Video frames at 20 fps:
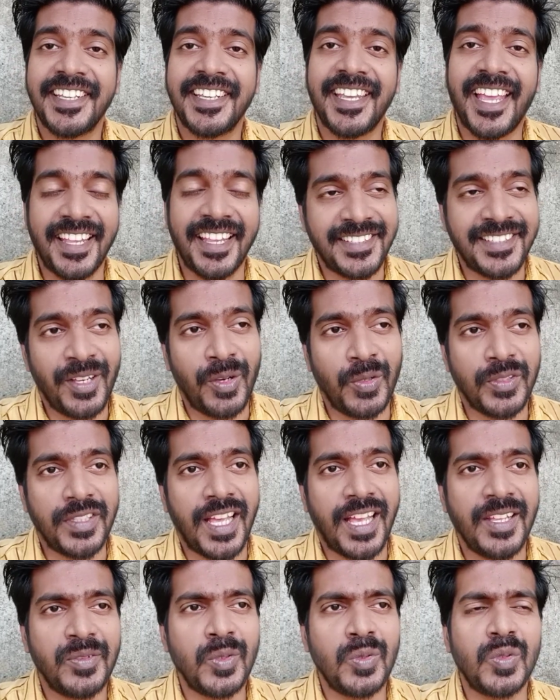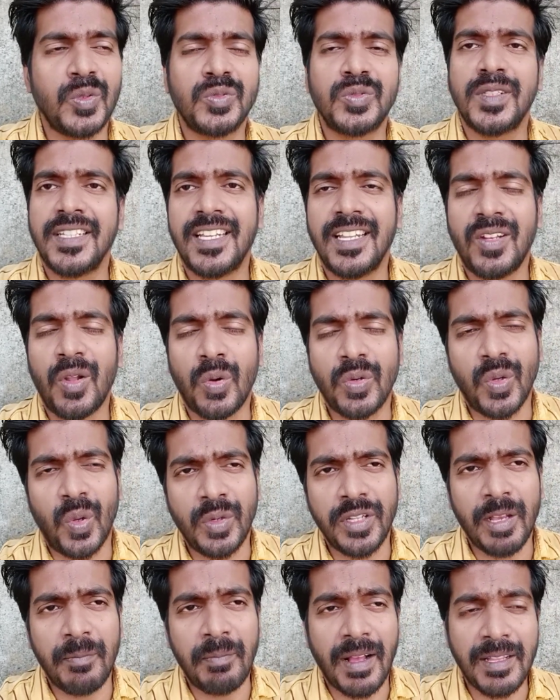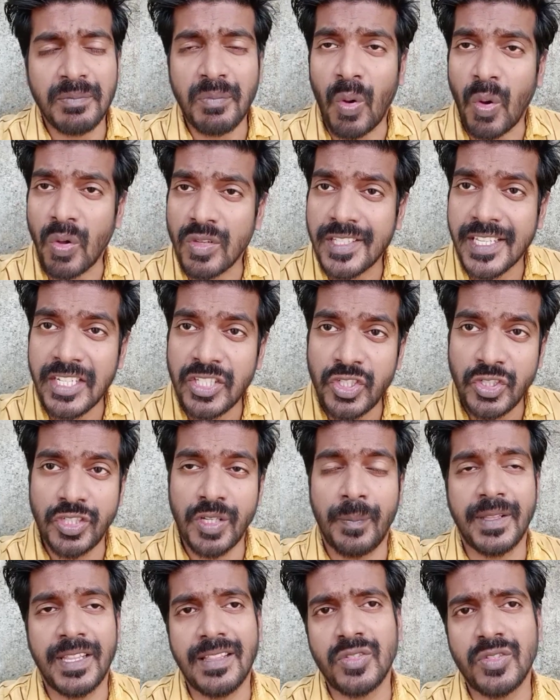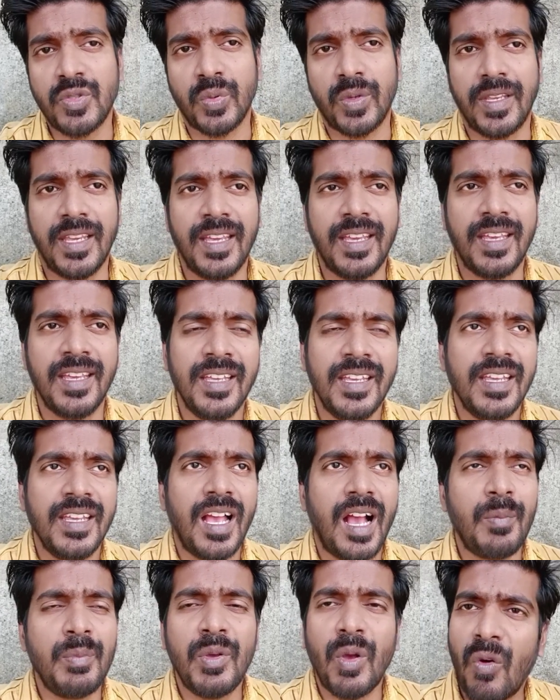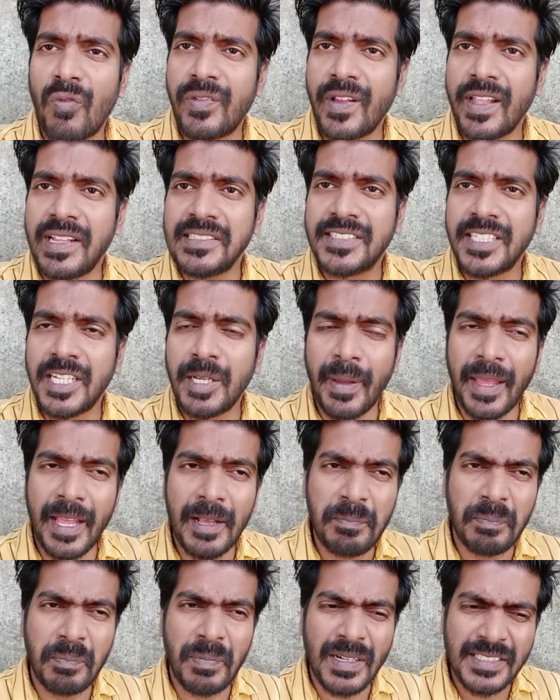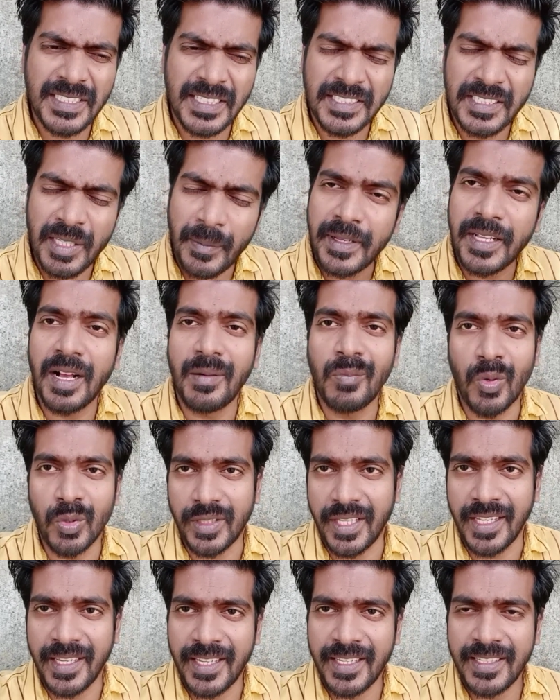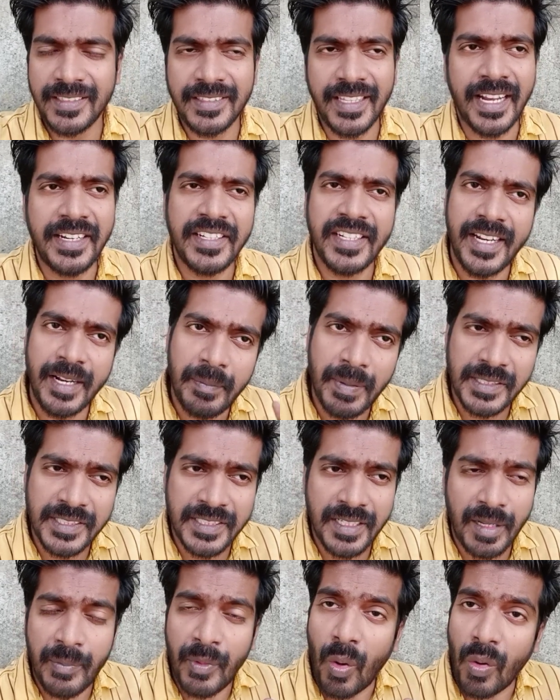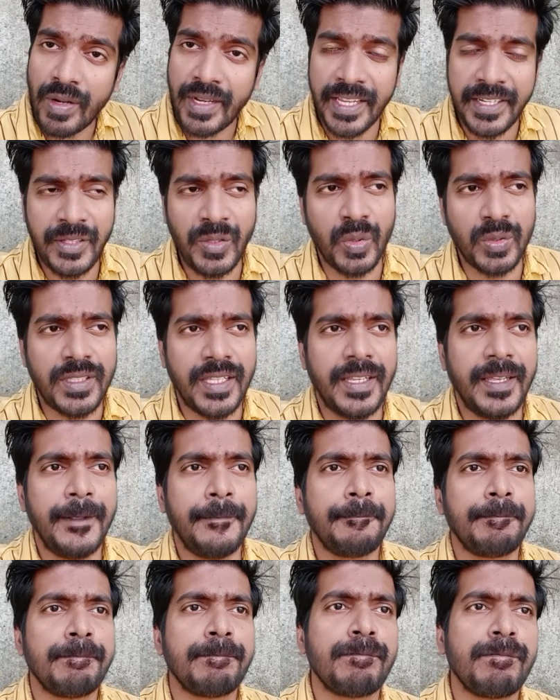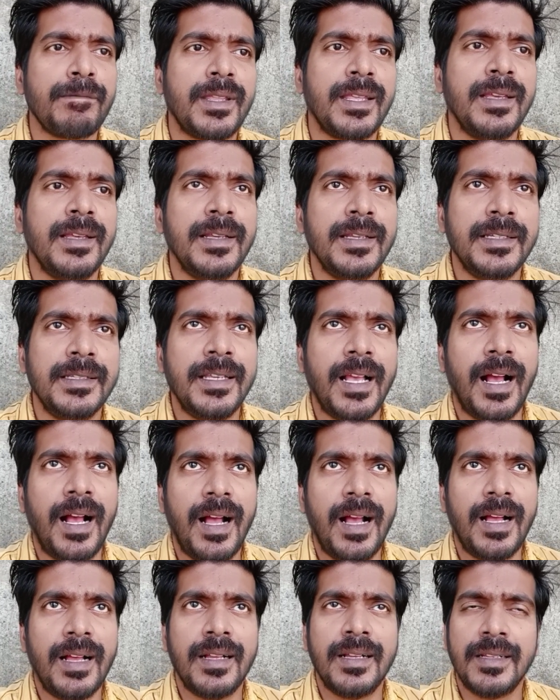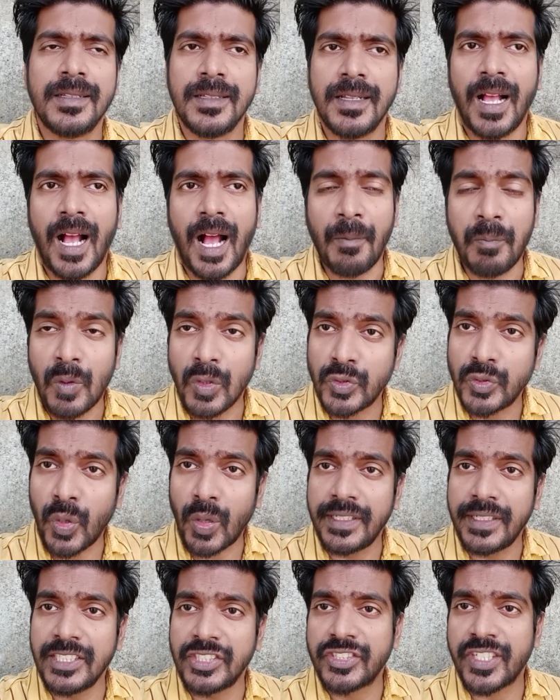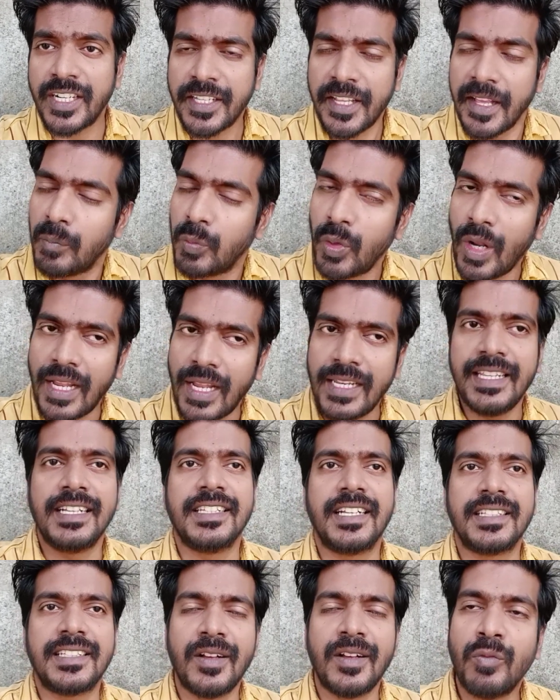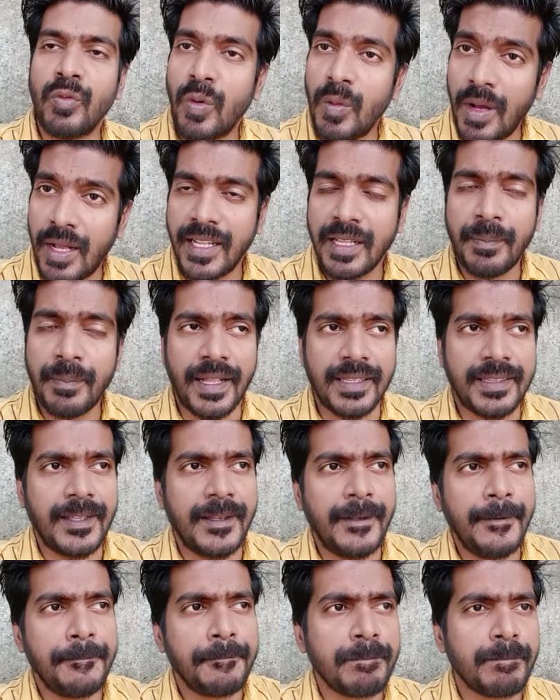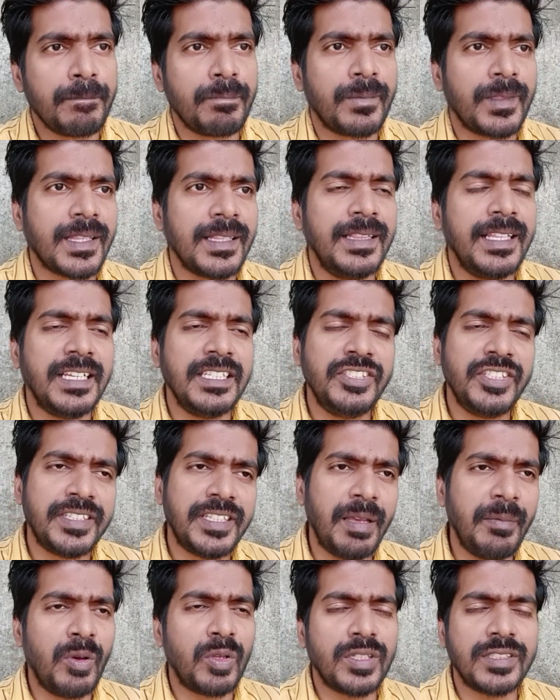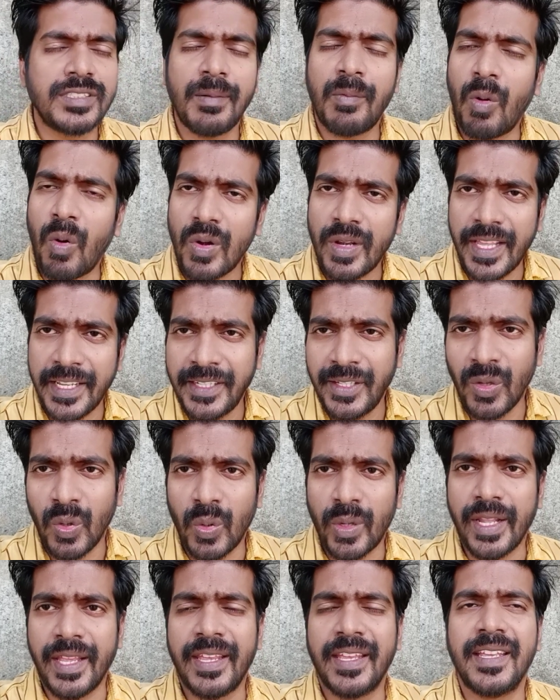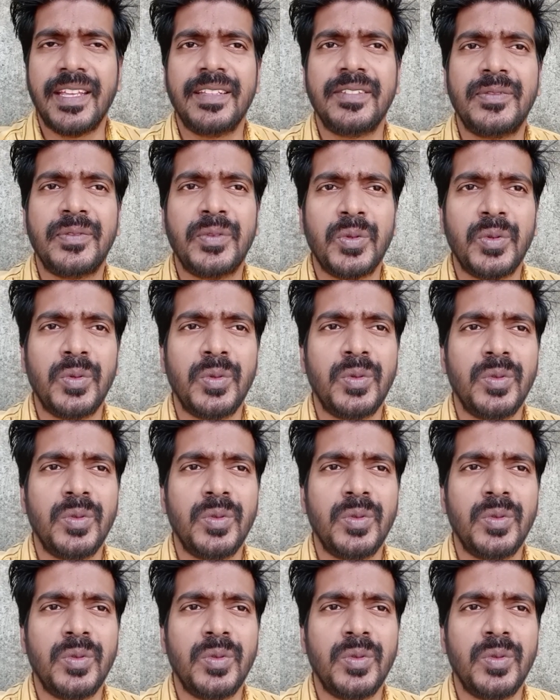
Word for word: कैसे होता है तो दोस्तों देखिए लॉकडाउन के बाद बहुत सारी चीज़ें बदल चुकी हैं अभी ऑफलाइन सिर्फ एक परसेंट से भी कम होते हैं नाइन्टी नाइन परसेंट अभी ऑनलाइन ही होते हैं या आपको शॉर्ट लिस्ट करके बुला लिया जाता है वो अलग बात है लेकिन जितने भी होते सब ऑनलाइन ही हो रहे हैं तो